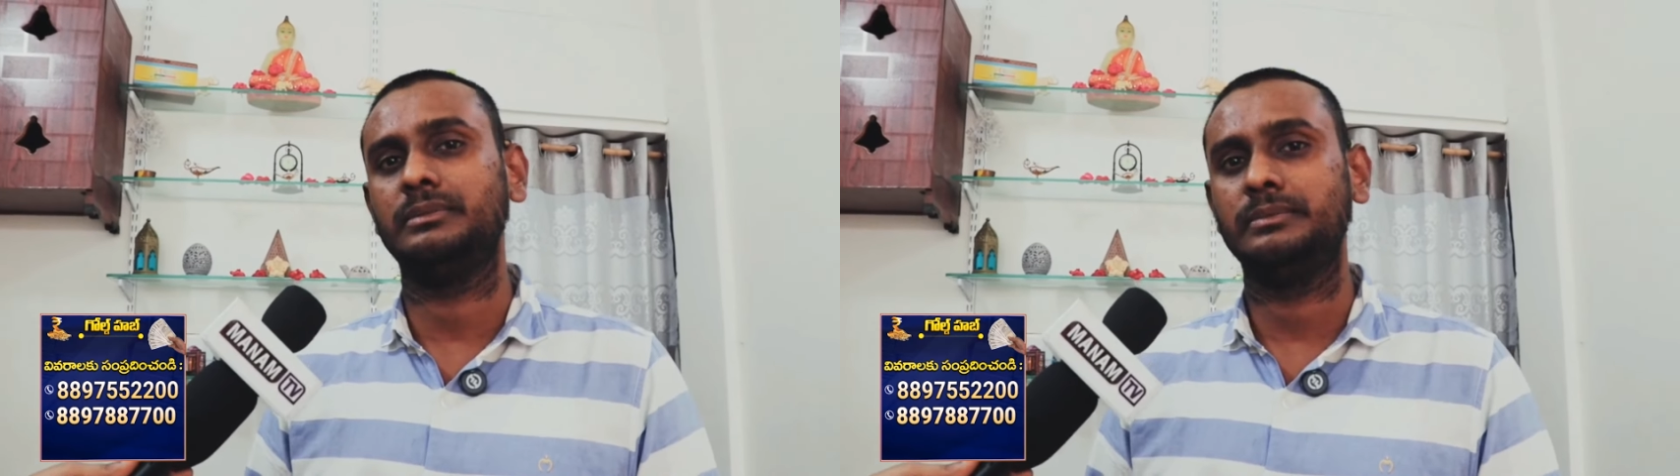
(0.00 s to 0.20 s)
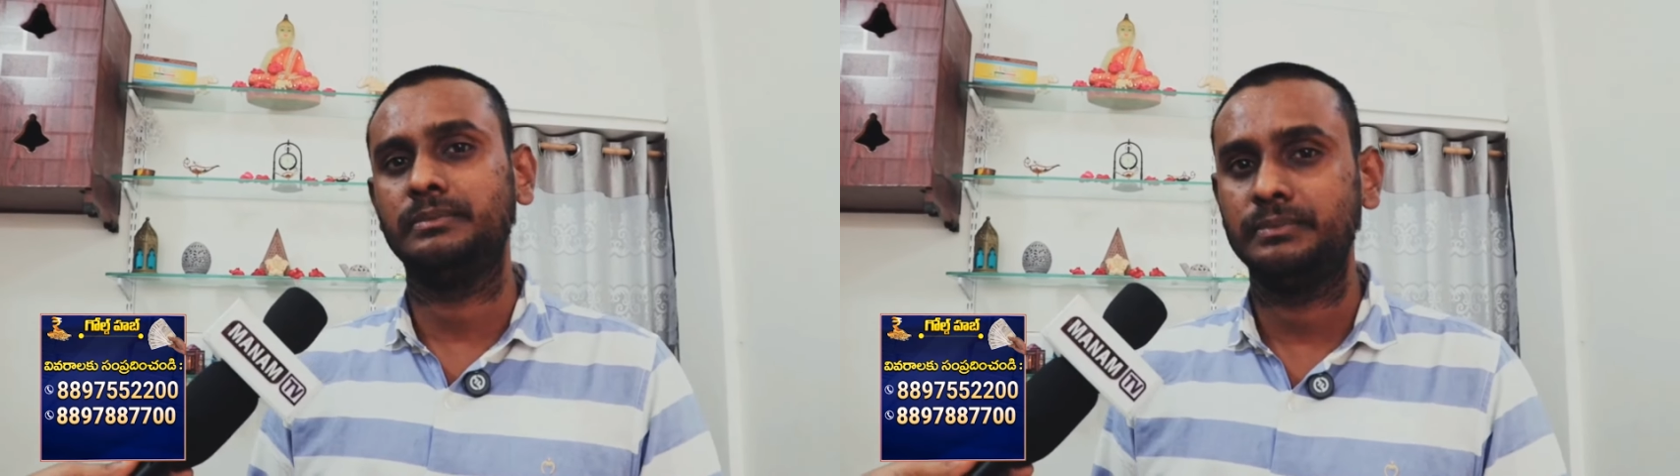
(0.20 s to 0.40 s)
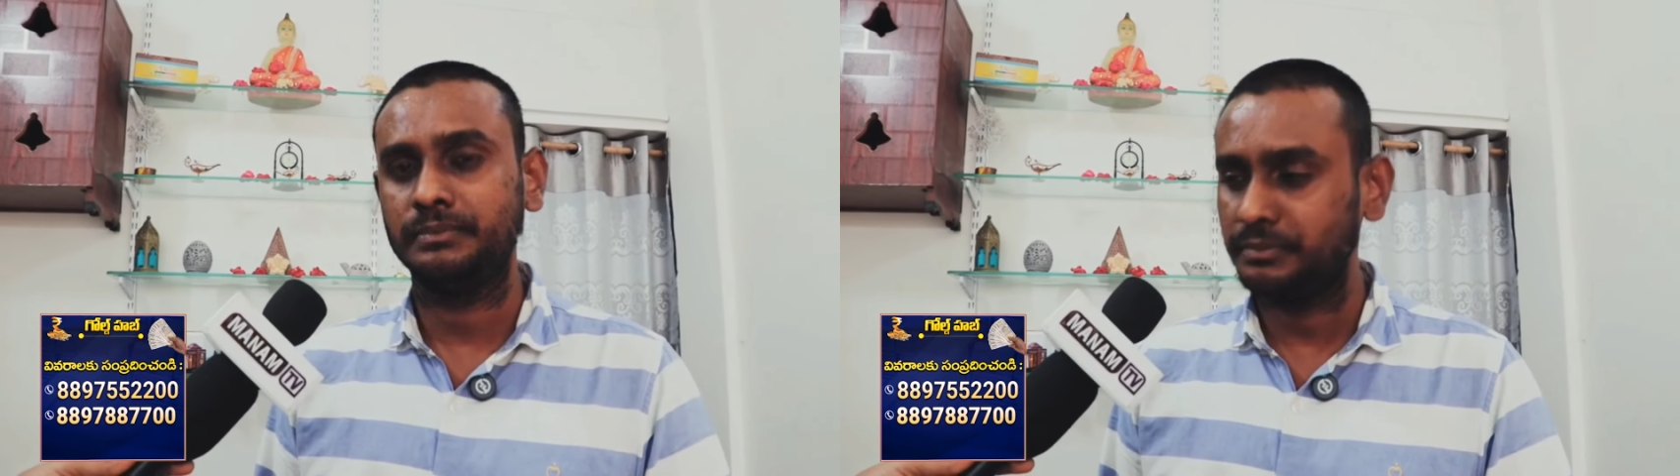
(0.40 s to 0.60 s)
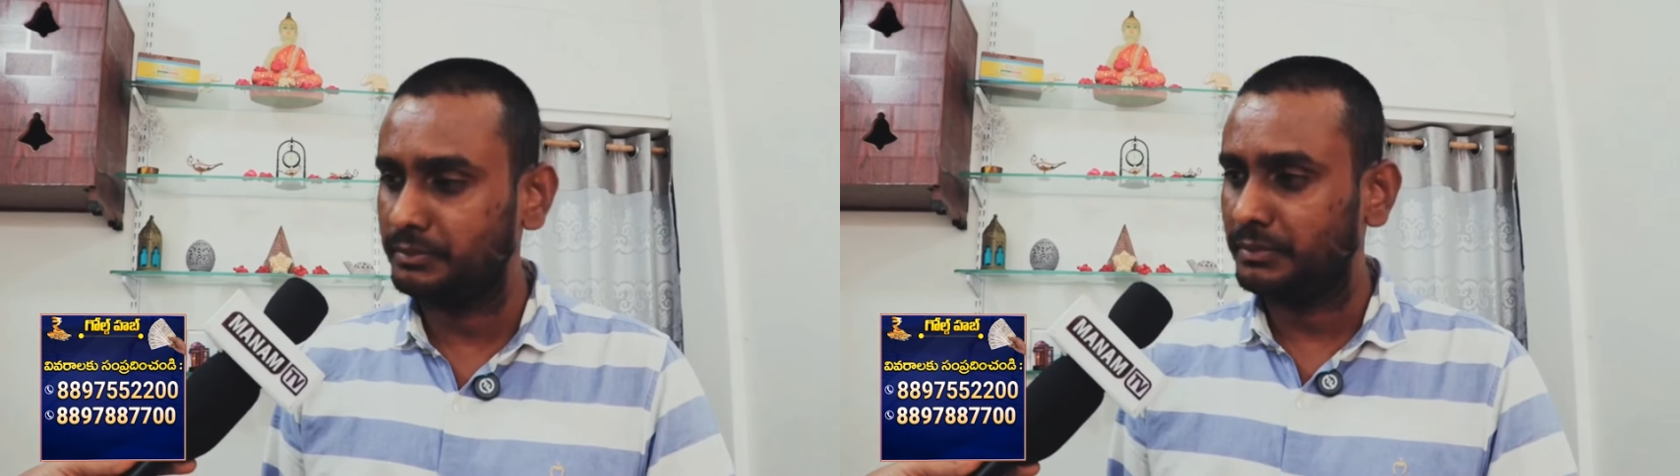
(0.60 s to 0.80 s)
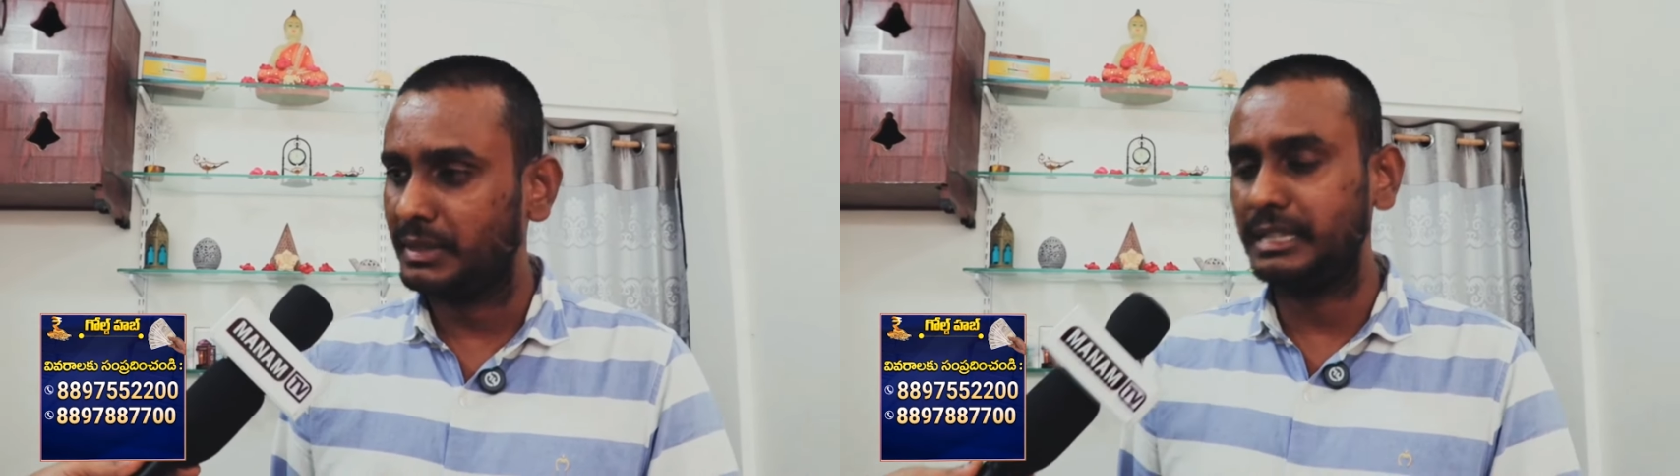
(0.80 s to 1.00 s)
mm-hmm.
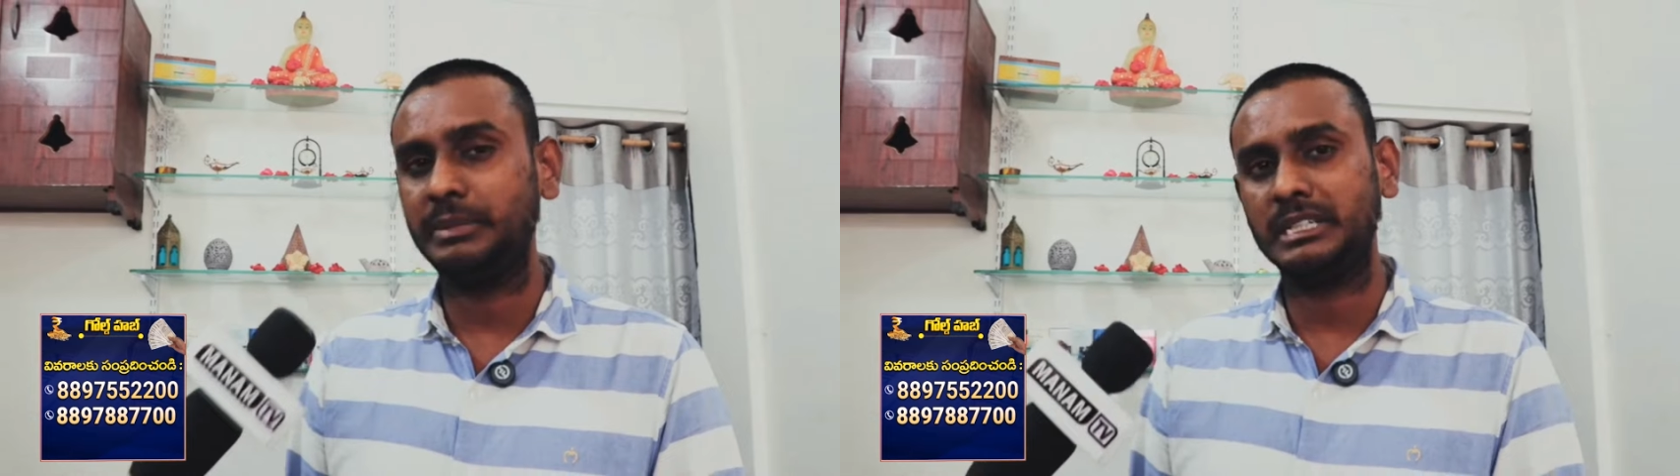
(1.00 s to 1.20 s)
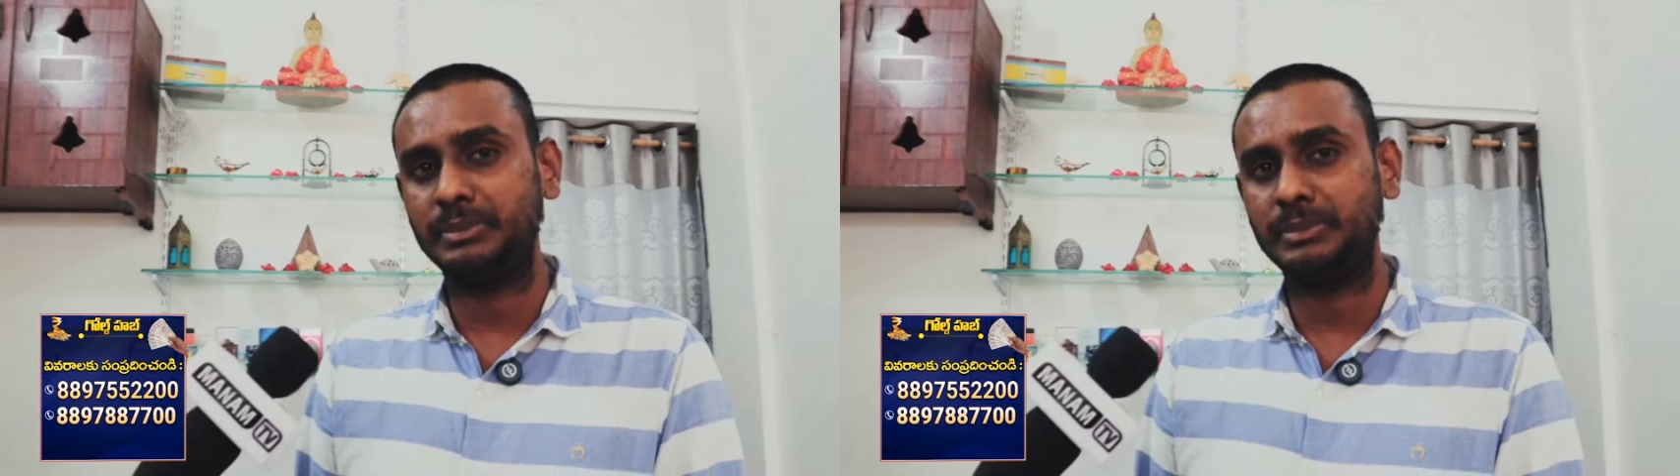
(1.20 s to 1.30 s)
అది మన